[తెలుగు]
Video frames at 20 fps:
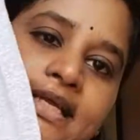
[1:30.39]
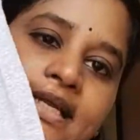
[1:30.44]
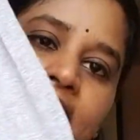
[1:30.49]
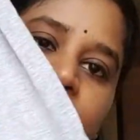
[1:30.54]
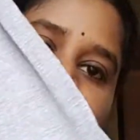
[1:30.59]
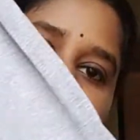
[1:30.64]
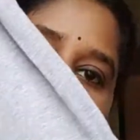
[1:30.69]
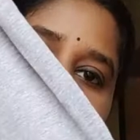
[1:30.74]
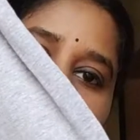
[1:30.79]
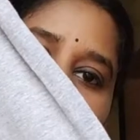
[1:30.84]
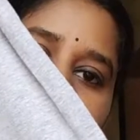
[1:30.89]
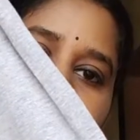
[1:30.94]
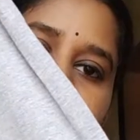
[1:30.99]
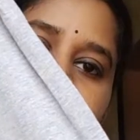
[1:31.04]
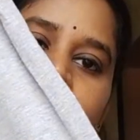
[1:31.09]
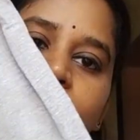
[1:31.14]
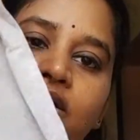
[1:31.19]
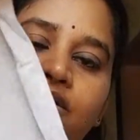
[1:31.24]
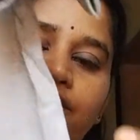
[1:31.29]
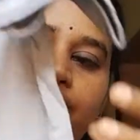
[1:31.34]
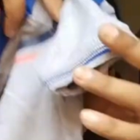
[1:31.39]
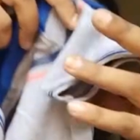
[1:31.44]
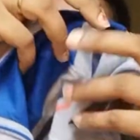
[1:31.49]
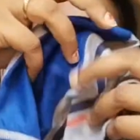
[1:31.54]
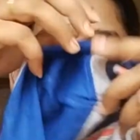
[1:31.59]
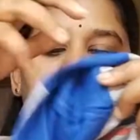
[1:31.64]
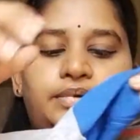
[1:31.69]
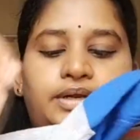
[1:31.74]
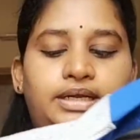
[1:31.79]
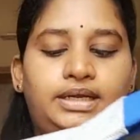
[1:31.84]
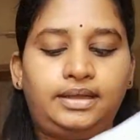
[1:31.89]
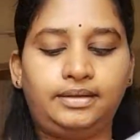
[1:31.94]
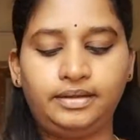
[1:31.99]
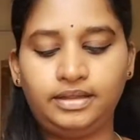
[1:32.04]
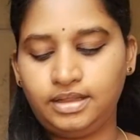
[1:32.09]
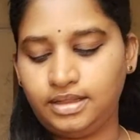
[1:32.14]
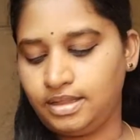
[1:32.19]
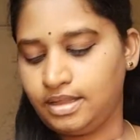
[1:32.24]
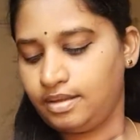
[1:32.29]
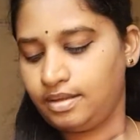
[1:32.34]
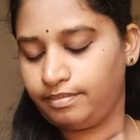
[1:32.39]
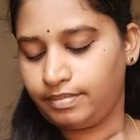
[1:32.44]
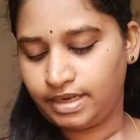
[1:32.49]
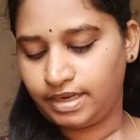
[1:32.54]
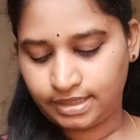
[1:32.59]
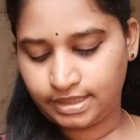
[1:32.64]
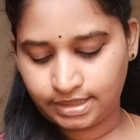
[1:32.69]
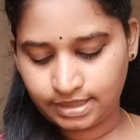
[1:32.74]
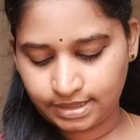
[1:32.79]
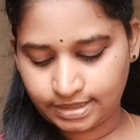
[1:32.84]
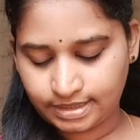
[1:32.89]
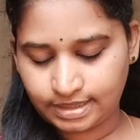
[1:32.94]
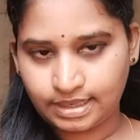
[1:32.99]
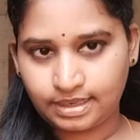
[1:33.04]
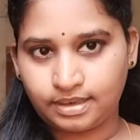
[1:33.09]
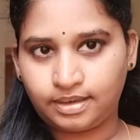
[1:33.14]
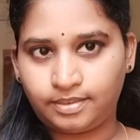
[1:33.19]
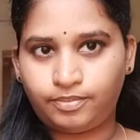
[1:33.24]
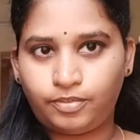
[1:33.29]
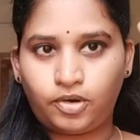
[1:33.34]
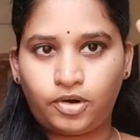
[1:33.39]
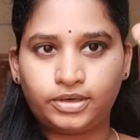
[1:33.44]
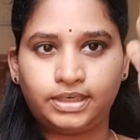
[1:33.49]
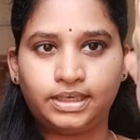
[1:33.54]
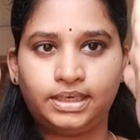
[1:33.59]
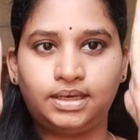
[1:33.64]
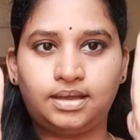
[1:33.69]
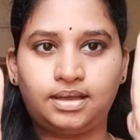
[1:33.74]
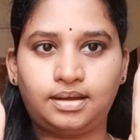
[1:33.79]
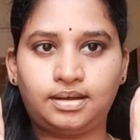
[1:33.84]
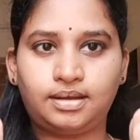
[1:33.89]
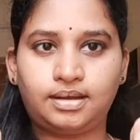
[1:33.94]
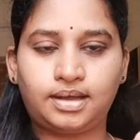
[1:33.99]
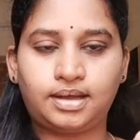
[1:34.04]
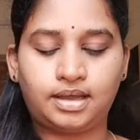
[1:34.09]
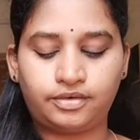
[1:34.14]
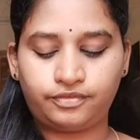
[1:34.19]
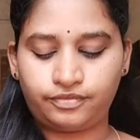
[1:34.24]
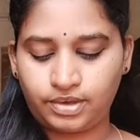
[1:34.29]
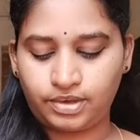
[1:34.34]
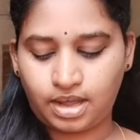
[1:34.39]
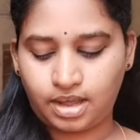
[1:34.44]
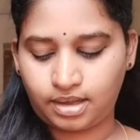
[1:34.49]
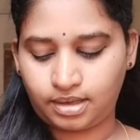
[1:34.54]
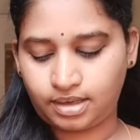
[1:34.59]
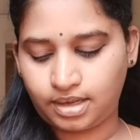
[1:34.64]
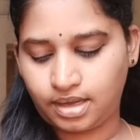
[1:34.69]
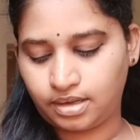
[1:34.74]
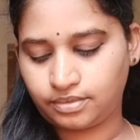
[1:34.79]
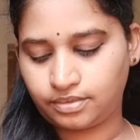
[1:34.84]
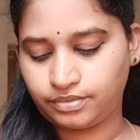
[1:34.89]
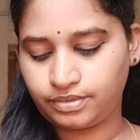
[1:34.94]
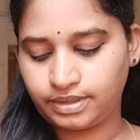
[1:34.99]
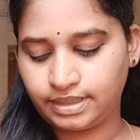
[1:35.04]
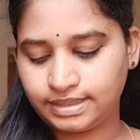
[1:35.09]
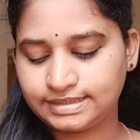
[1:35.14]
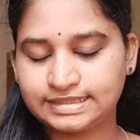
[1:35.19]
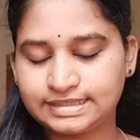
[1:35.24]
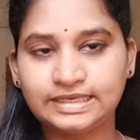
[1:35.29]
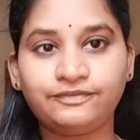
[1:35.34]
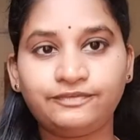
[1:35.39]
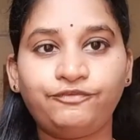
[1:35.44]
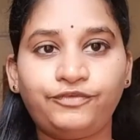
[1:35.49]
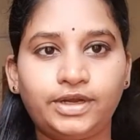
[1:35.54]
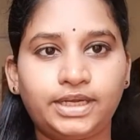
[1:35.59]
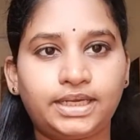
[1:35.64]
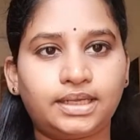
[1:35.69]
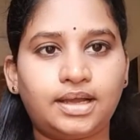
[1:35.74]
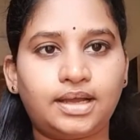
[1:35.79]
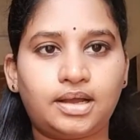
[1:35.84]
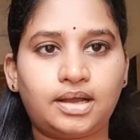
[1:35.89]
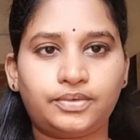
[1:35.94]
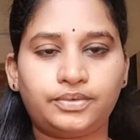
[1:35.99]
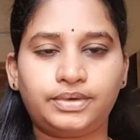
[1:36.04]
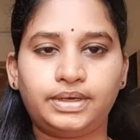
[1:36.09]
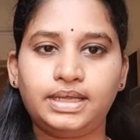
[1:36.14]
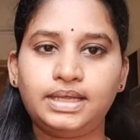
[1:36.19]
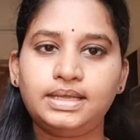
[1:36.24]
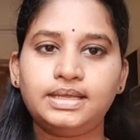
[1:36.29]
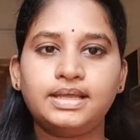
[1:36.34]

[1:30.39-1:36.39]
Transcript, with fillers: అనేవి స్ట్రైట్గా ఉంటాయి అనమాట మనకి ఇట్లా బాటిల్ లాగా కరువు కాకుండా స్లిమ్ ఫిట్ కాకుండా